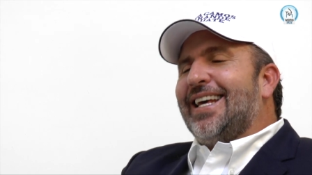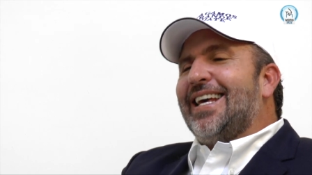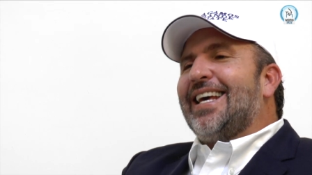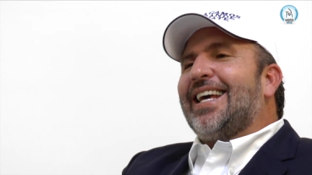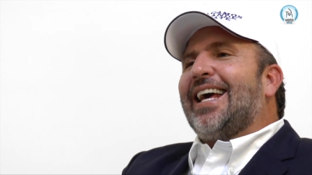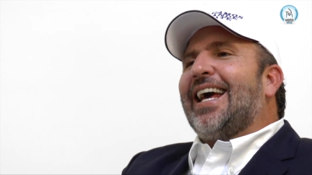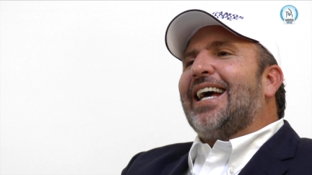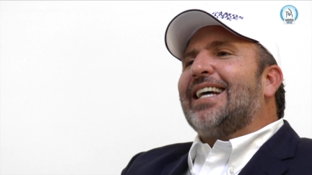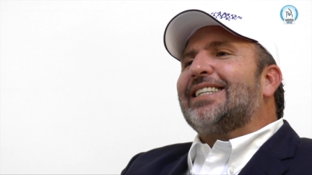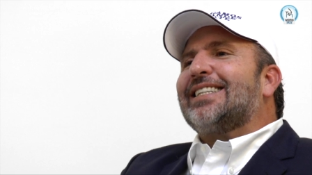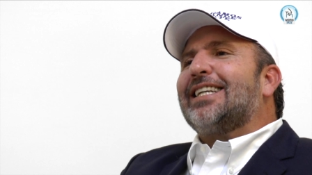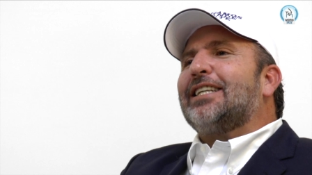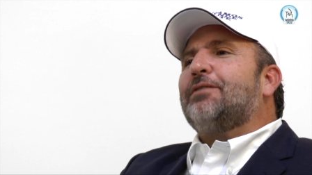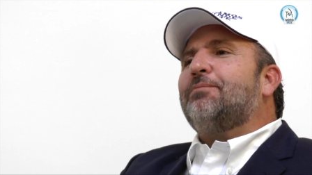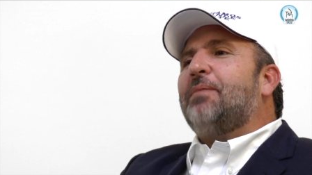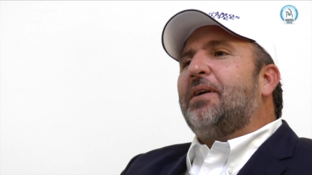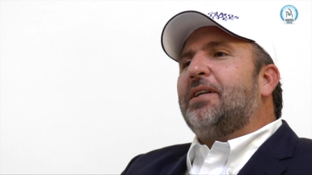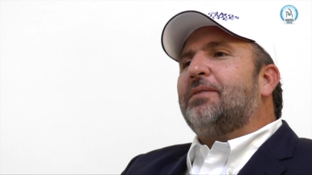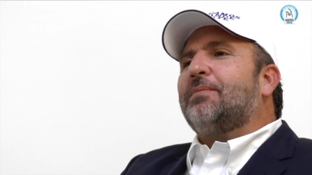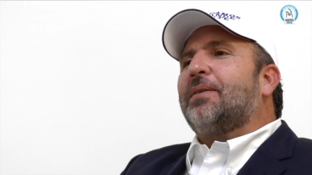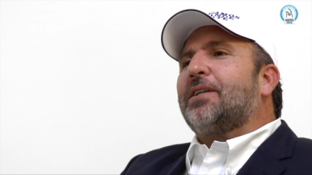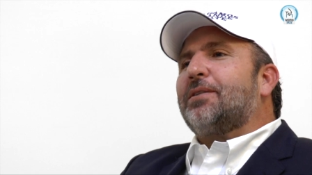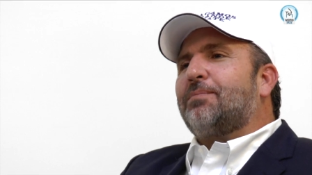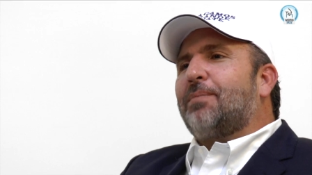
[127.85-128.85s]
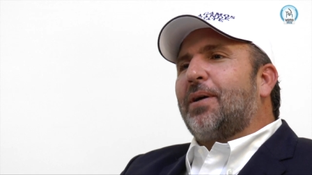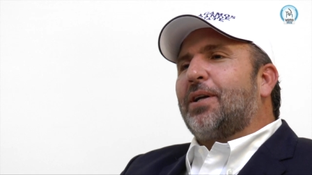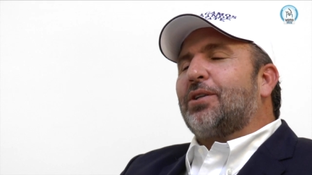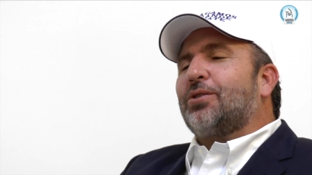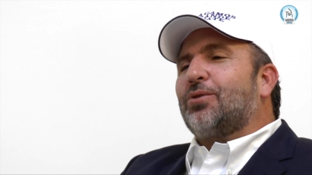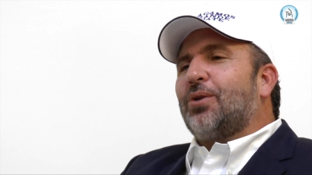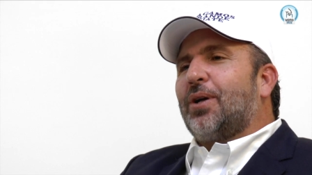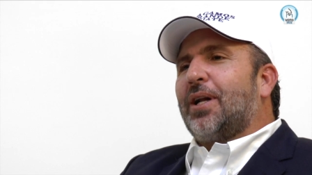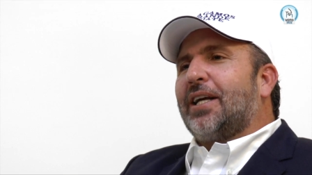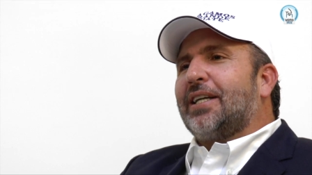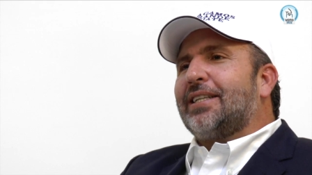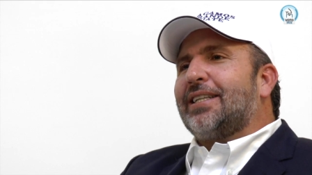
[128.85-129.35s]
y que esas mismas
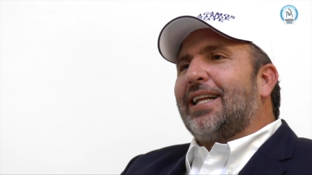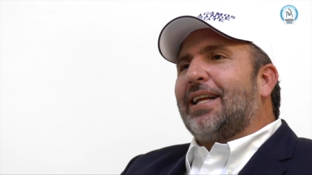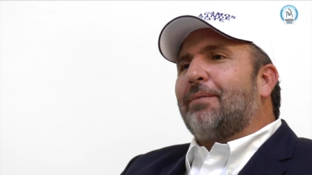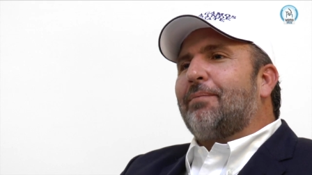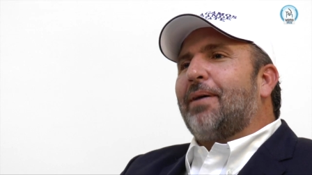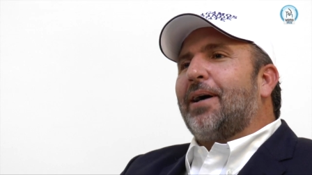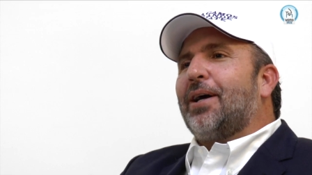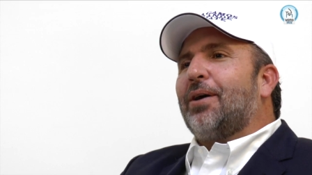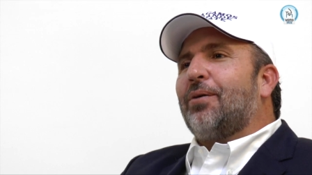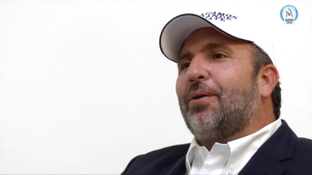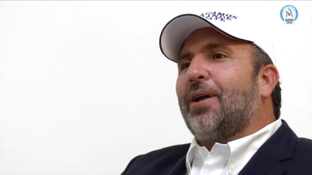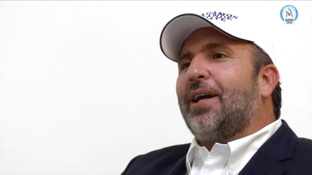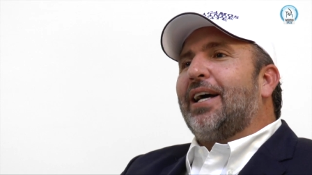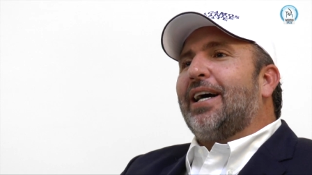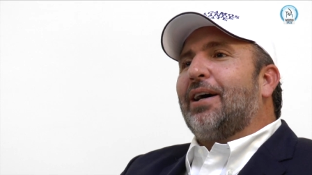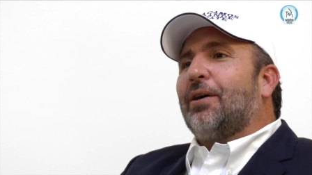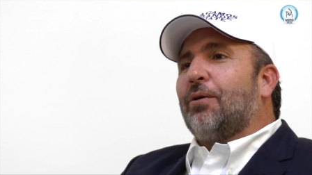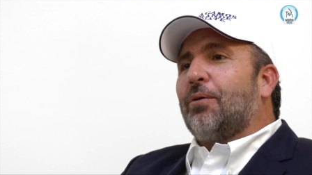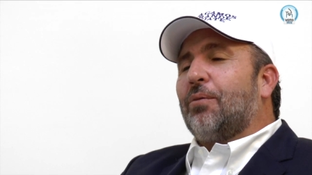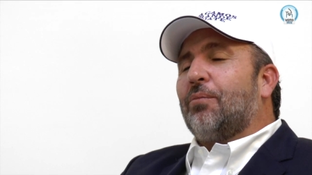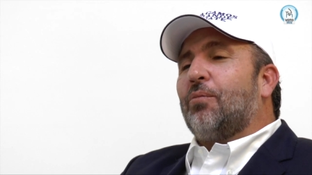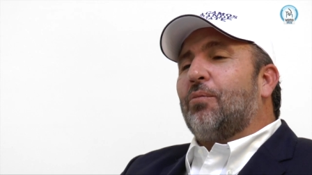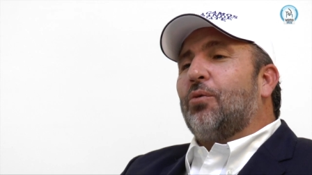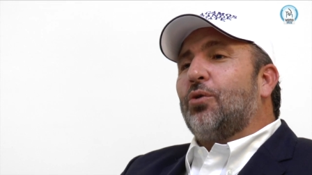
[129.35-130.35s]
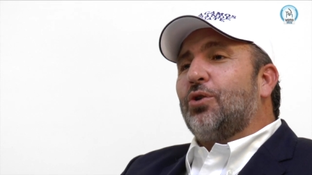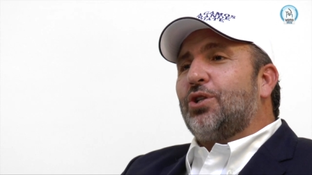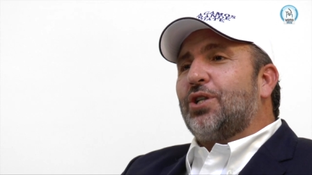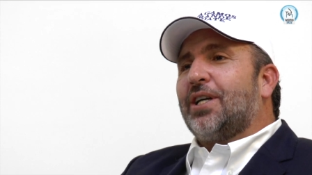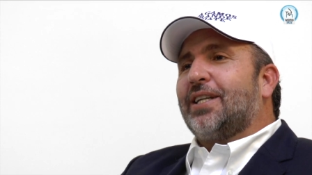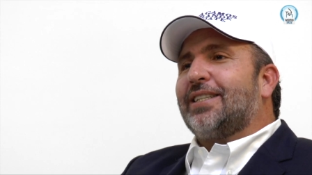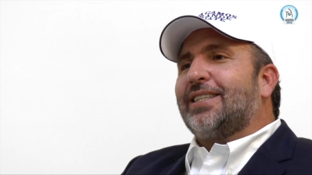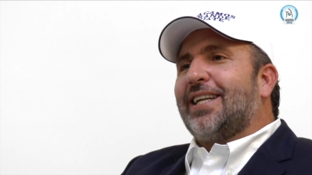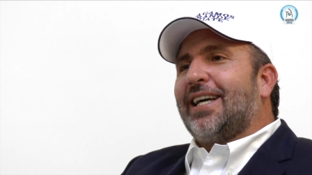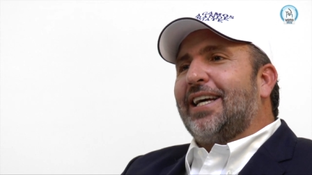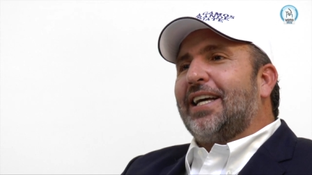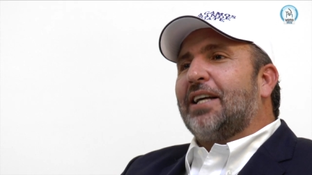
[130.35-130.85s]
personas, la mayoría o
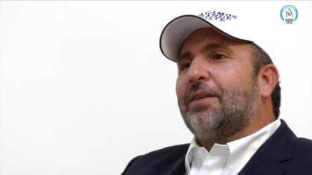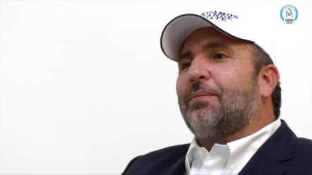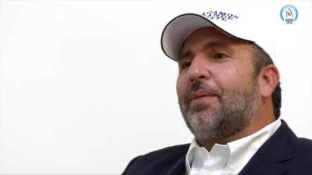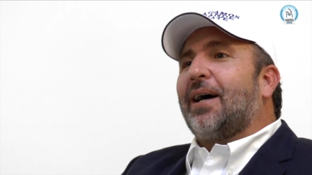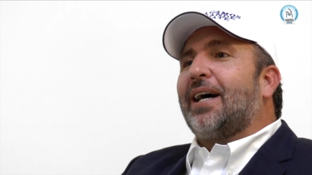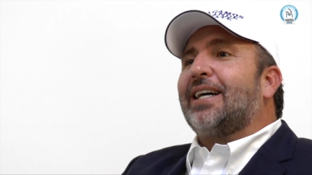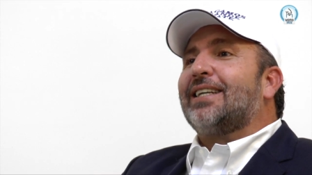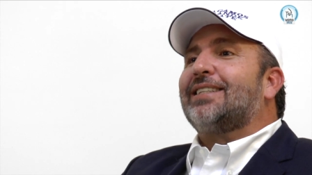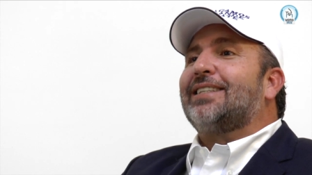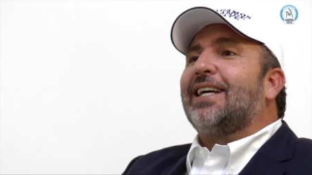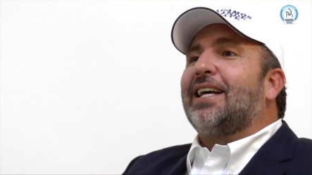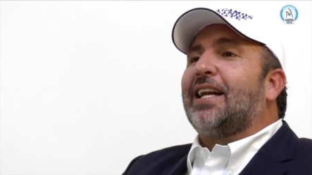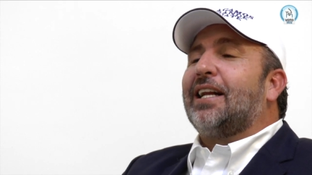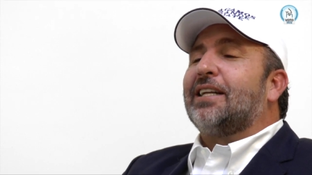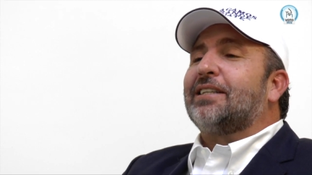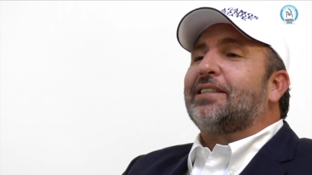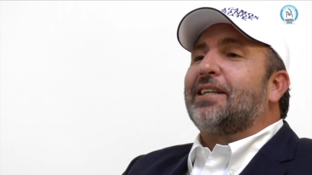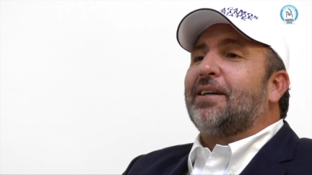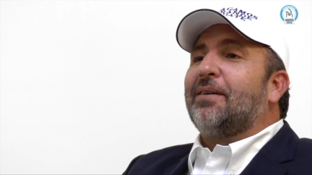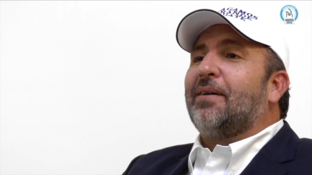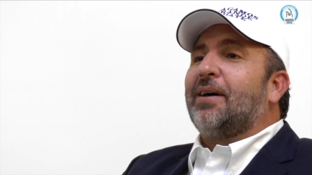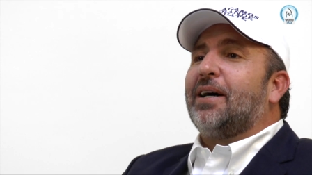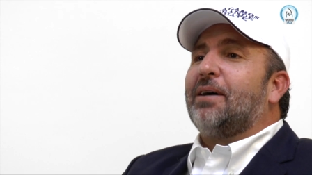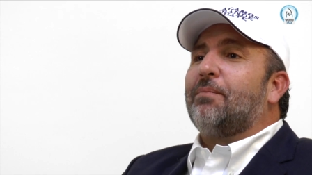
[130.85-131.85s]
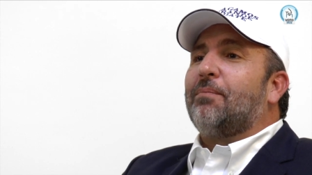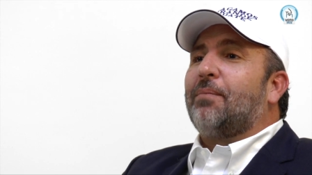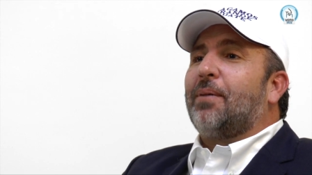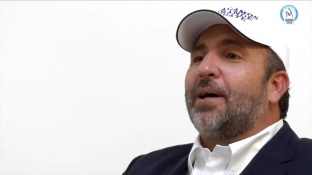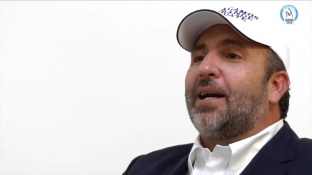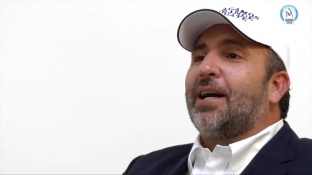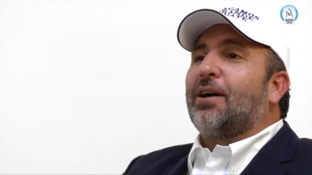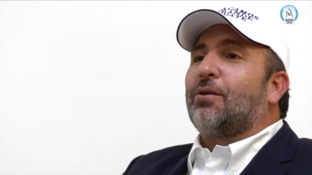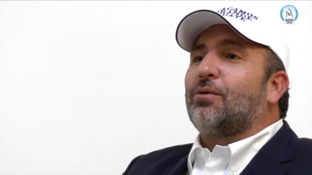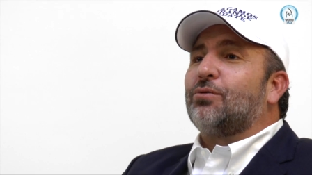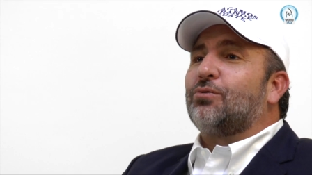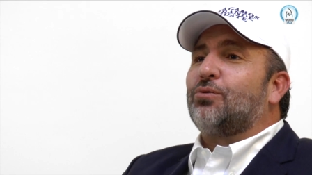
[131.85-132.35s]
muchas de ellas, van a ser las que van a
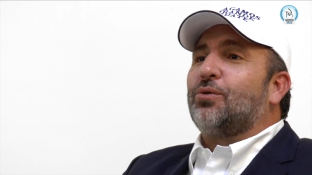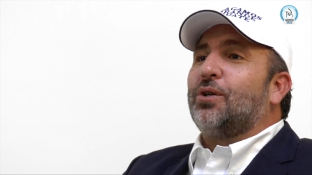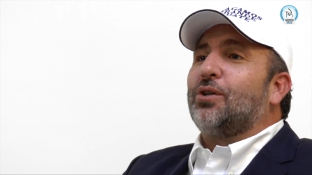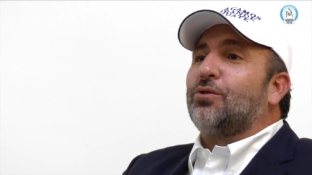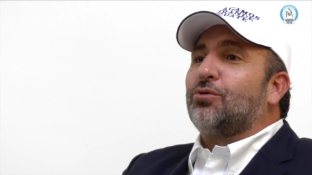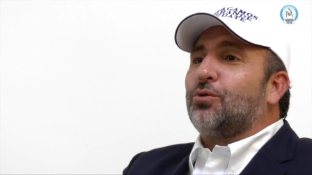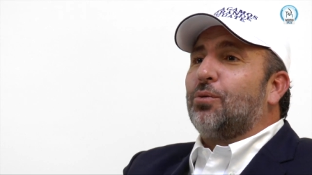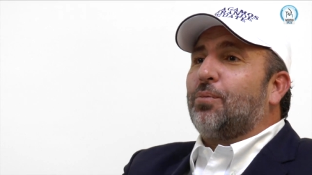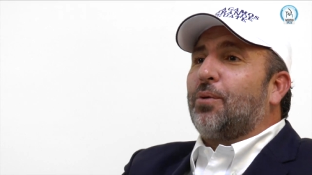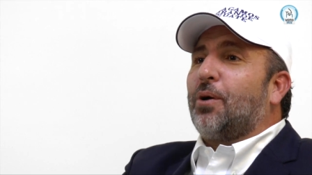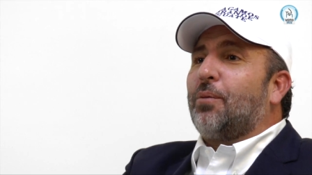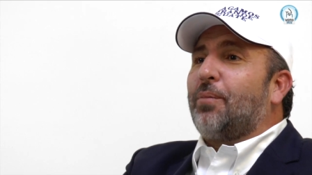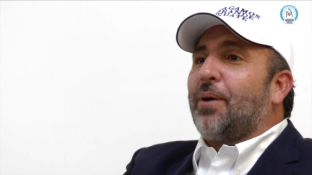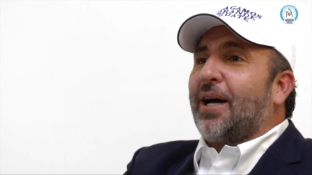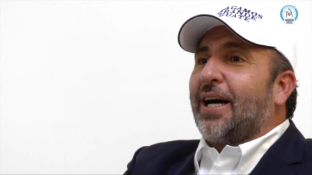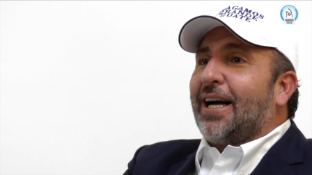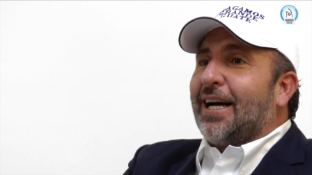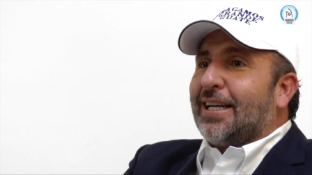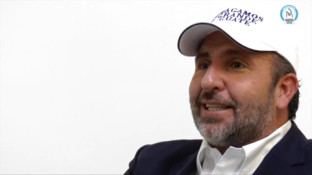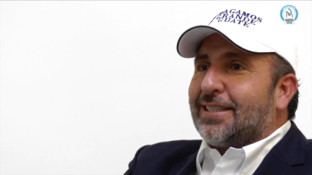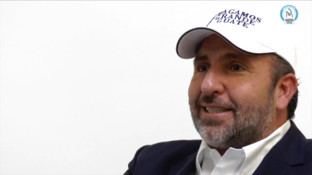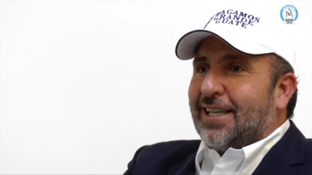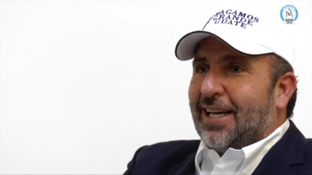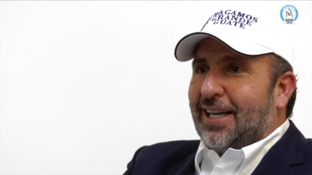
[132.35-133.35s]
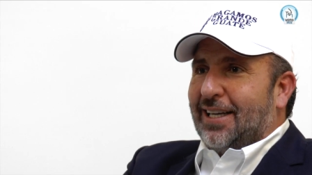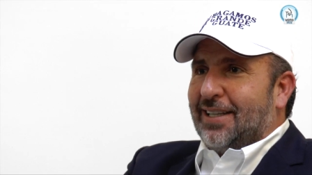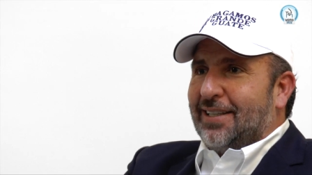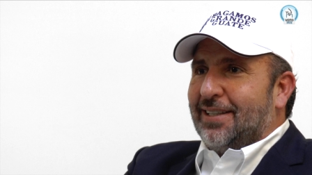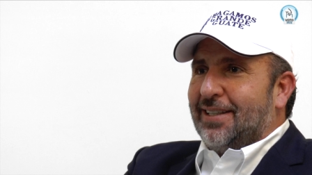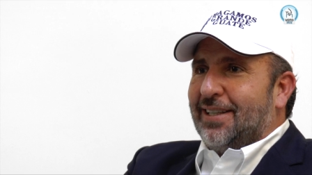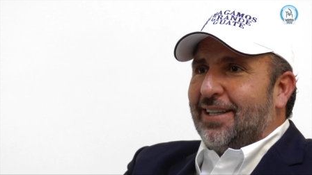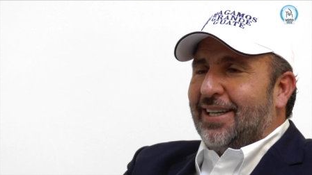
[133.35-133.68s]
parar construyendo su propia casa.